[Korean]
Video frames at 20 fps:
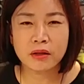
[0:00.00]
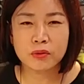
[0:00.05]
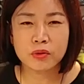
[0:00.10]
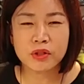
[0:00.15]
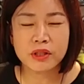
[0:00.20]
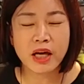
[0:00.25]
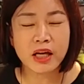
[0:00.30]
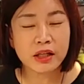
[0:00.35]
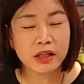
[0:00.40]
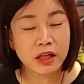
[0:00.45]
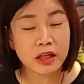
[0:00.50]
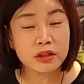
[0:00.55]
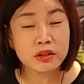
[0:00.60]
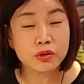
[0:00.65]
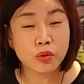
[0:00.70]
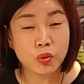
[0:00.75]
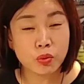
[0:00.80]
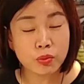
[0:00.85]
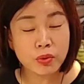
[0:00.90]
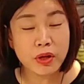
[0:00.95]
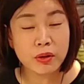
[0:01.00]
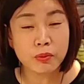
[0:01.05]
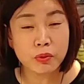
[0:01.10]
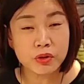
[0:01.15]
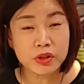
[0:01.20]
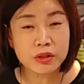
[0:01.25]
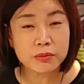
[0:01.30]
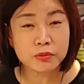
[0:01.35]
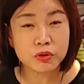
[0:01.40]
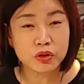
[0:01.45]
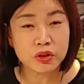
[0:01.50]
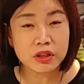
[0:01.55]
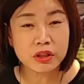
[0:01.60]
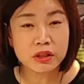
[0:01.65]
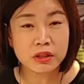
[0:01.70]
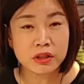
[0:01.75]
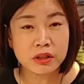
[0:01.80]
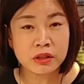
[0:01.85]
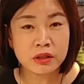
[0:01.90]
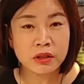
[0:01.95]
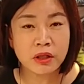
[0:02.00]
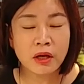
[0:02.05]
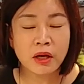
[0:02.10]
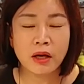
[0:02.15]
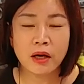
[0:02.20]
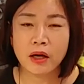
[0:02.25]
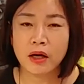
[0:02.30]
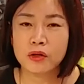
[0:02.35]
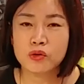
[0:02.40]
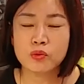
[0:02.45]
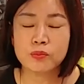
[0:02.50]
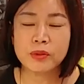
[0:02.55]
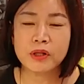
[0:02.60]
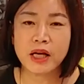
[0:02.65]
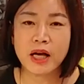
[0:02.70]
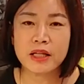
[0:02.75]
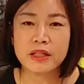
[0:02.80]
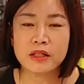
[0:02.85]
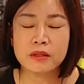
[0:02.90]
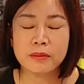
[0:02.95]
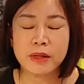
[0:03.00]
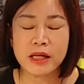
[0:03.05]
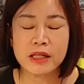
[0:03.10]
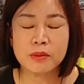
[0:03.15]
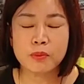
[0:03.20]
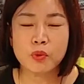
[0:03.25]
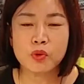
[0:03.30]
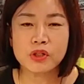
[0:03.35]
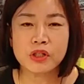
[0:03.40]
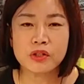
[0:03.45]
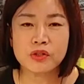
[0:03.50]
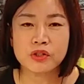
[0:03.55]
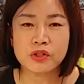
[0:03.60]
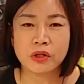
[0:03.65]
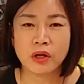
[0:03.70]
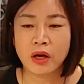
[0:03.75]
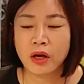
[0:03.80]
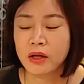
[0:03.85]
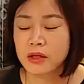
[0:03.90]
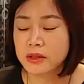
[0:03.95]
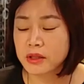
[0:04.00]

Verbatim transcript: 우리 타로 카드 공부해 보신 분들은 어, 육 번 카드를 많이 보셨죠.